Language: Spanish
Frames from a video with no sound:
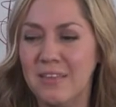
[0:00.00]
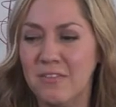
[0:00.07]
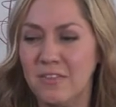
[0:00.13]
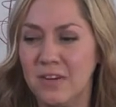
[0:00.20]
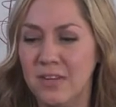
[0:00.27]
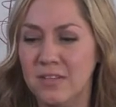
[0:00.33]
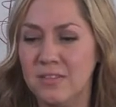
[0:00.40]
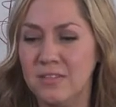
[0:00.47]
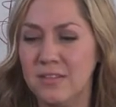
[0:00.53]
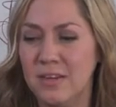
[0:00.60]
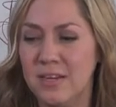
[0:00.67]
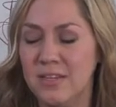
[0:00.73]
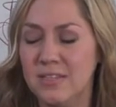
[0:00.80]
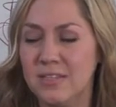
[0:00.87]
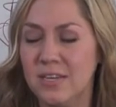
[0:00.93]

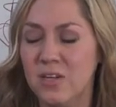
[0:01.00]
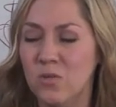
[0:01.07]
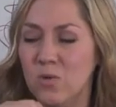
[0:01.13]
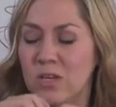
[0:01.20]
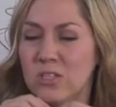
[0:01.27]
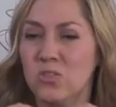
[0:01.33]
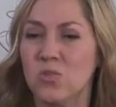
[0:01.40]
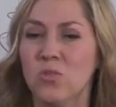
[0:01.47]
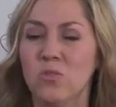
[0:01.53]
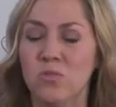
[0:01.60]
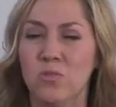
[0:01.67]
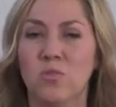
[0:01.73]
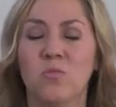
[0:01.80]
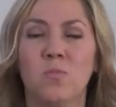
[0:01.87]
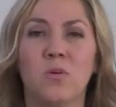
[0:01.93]
diferencia es que no es solo
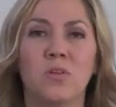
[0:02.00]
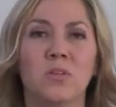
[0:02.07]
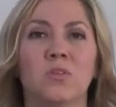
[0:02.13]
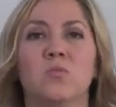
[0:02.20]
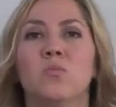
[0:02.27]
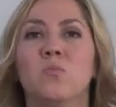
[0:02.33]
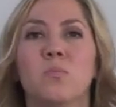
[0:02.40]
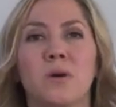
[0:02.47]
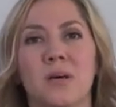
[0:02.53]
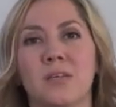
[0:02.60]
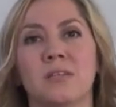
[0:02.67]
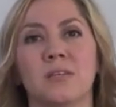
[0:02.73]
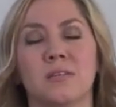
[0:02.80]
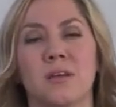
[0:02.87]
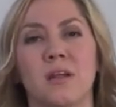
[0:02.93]
un grupo donde tú
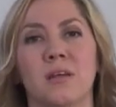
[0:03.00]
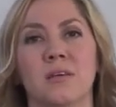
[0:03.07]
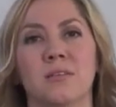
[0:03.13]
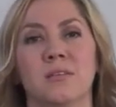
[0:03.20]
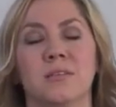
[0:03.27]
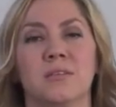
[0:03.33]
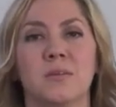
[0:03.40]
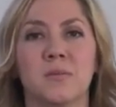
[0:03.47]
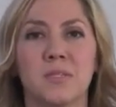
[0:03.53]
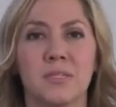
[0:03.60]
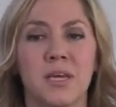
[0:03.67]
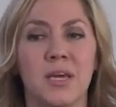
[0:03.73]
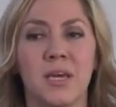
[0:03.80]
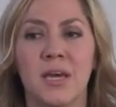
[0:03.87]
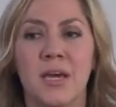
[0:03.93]
puedas entrar y decir, ¿sabes
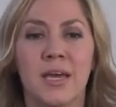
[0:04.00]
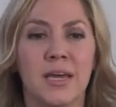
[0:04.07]
qué?